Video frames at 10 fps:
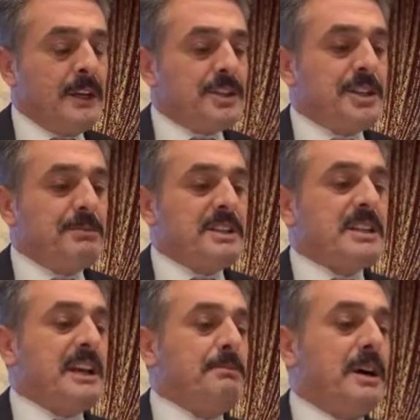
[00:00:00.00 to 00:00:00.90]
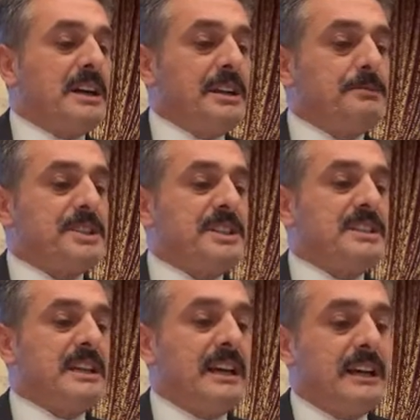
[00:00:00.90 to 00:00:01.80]
Şimdi Sayın Bakanım
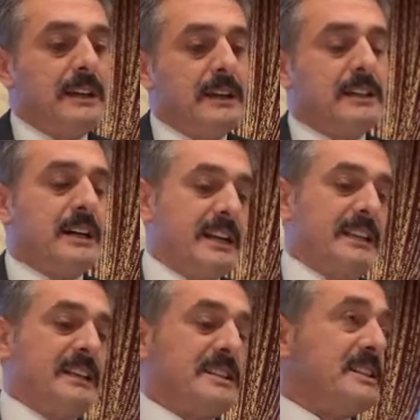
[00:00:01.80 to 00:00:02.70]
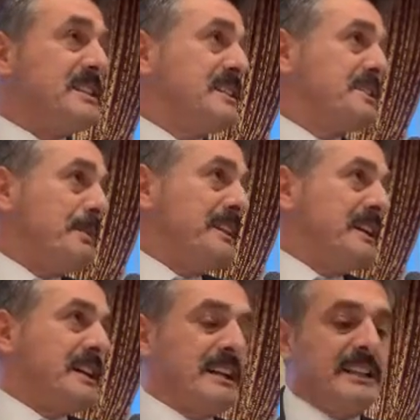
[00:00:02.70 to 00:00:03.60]
siz de Karadenizlisiniz, ben
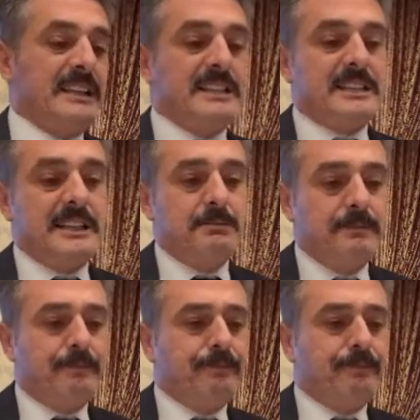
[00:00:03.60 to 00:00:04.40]
de Karadenizliyim.